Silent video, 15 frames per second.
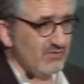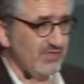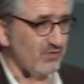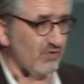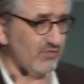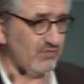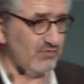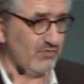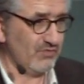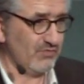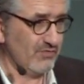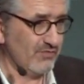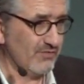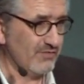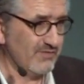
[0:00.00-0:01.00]
et nos revues.
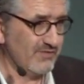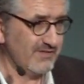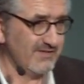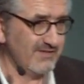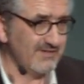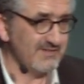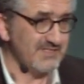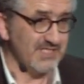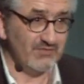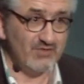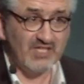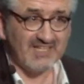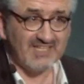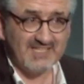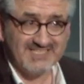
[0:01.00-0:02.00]
Ça veut
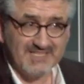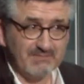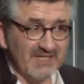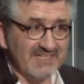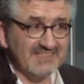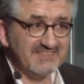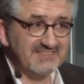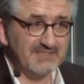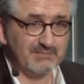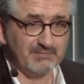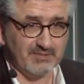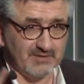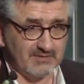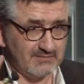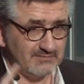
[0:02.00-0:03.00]
dire qu'ils y participent. Hein.